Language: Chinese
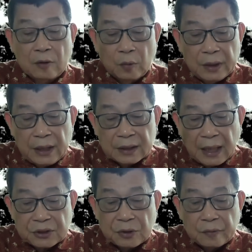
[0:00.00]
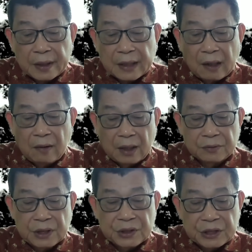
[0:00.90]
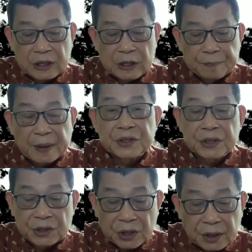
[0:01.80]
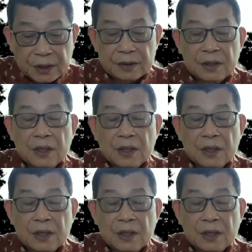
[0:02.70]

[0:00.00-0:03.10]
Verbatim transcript: 国内大循环搞好，这是治本之策。